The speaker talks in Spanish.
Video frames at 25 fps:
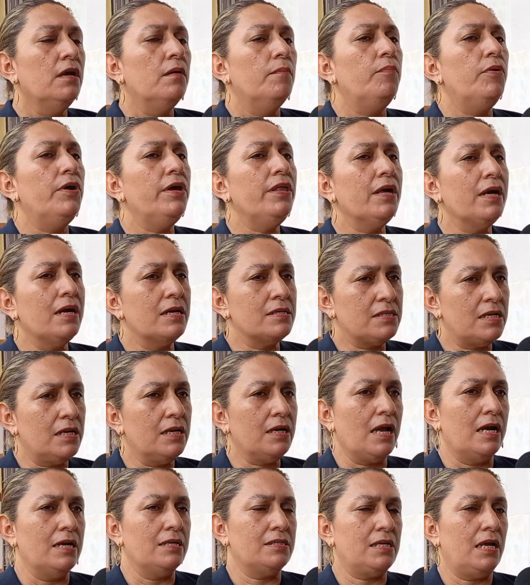puedan
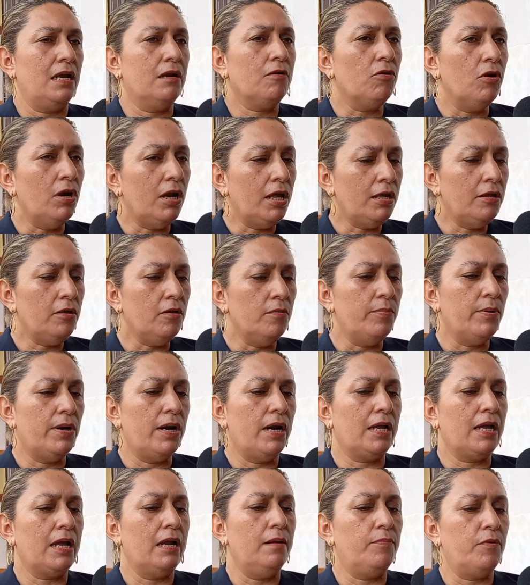acercarse al colegio
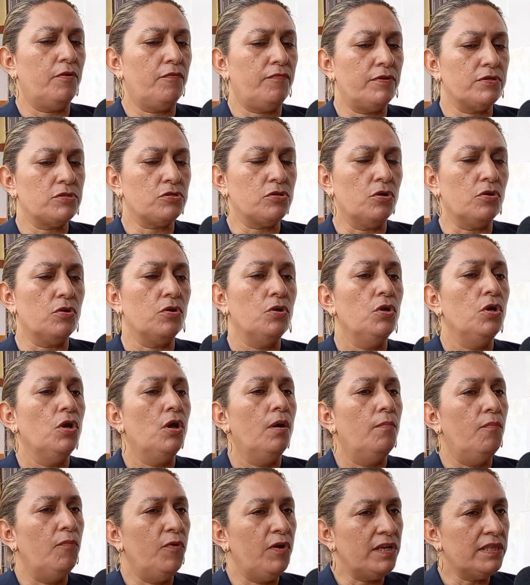para que el profesor
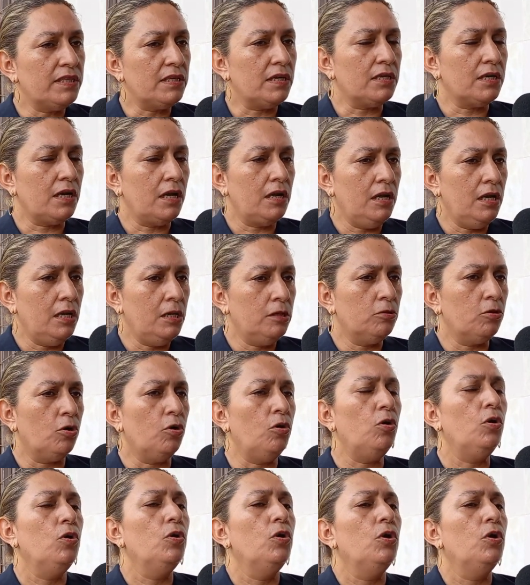muestre registro